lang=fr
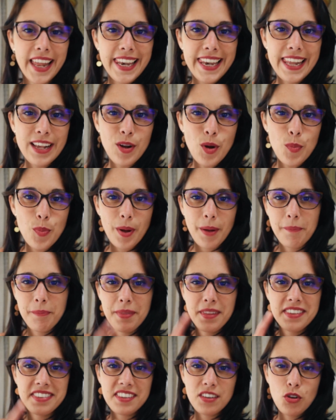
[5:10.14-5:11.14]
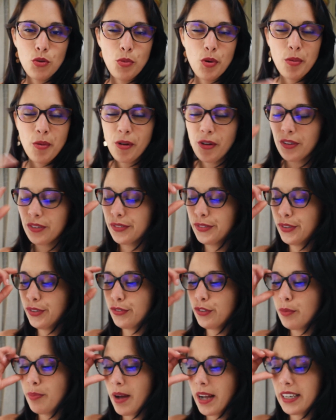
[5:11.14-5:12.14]
Les copains, c'est le moment de
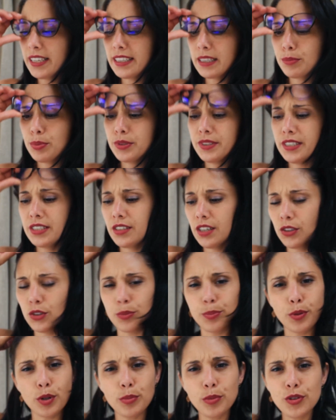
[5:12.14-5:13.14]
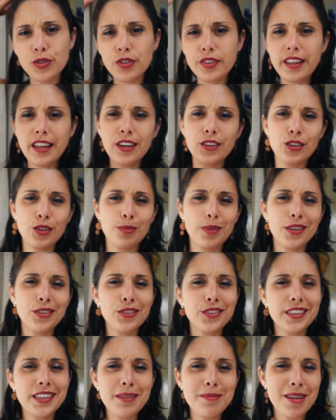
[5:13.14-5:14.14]
vous parler d'un petit code promotionnel que m'a
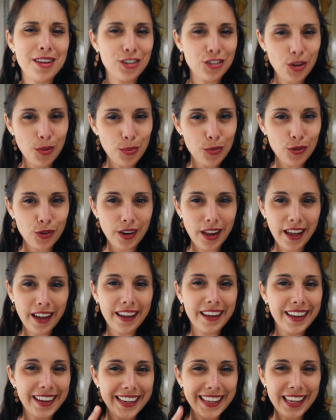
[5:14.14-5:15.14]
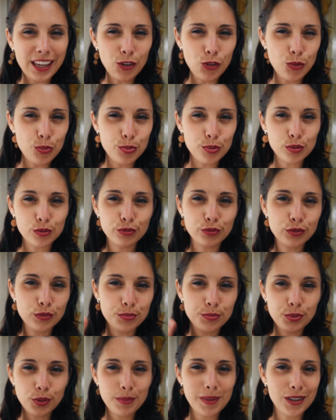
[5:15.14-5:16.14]
donné MyShop Solaire, rien que pour vous,
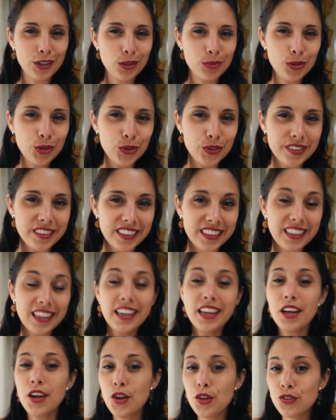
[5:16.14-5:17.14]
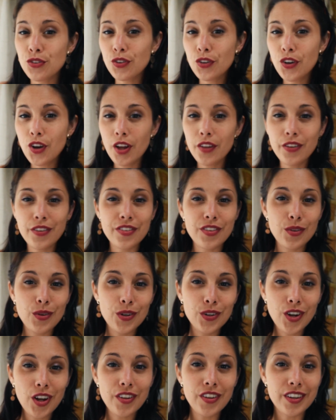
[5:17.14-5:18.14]
pour ma communauté. Ce code, c'est
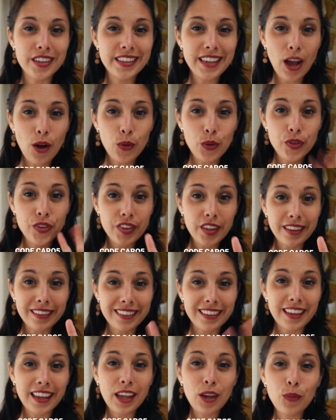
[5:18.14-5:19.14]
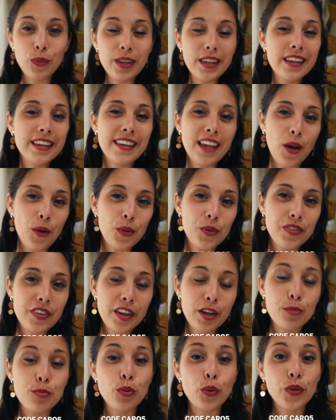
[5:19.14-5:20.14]
le code CARO5. Et oui,
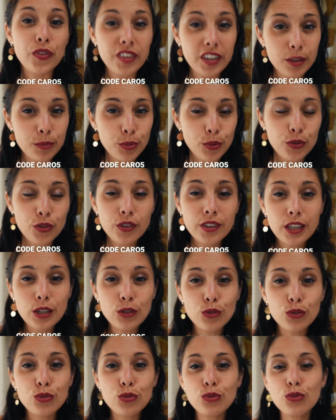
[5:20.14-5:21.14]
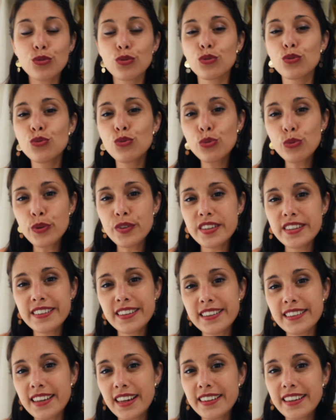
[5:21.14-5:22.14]
CARO5 pour 5% de réduction sur tout le site
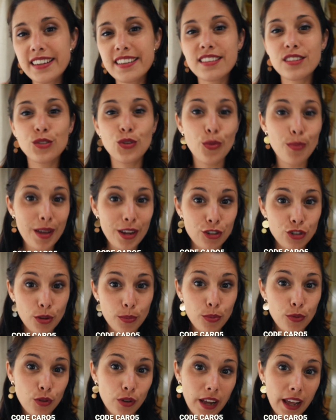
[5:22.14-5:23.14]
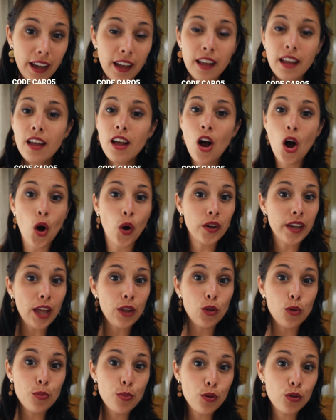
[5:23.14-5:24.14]
internet de MyShop Solaire en cas
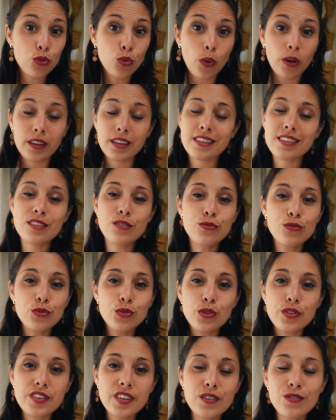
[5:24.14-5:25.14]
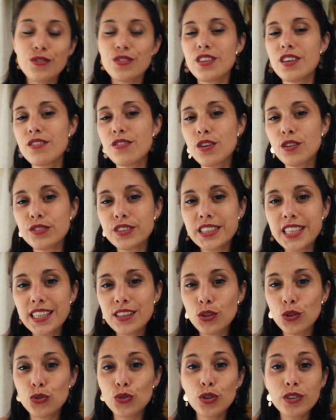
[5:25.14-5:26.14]
de besoin. Si vous aussi, vous avez envie
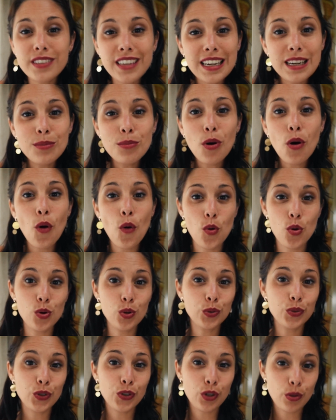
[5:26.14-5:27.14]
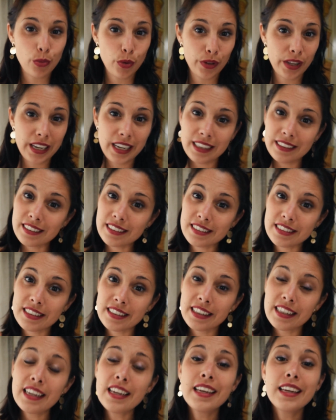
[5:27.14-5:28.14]
d'être totalement autonome en
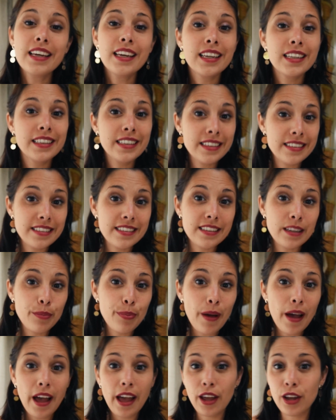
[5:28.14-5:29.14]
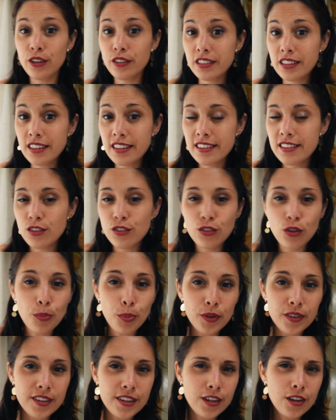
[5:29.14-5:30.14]
électricité, n'hésitez pas à utiliser ce
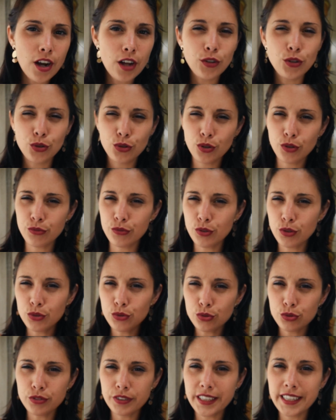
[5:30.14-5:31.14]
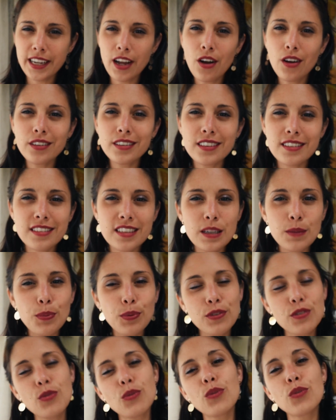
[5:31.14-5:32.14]
petit code que vous retrouverez en
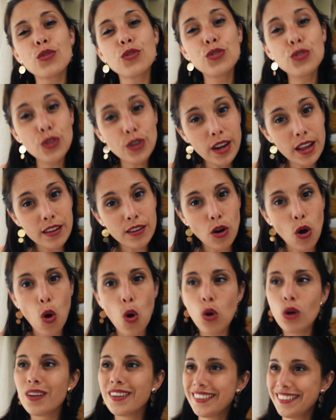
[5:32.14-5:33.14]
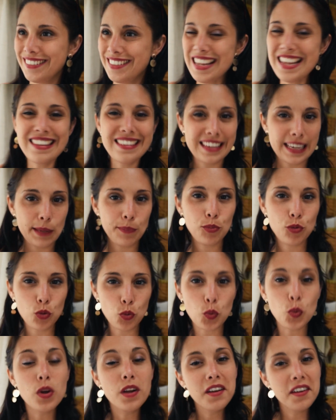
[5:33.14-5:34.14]
description de la, en
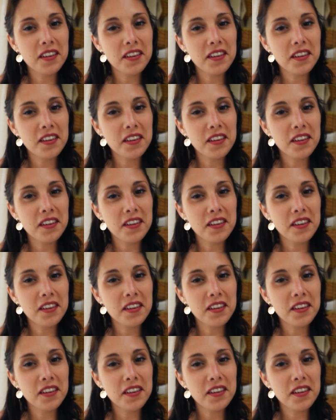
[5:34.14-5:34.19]
description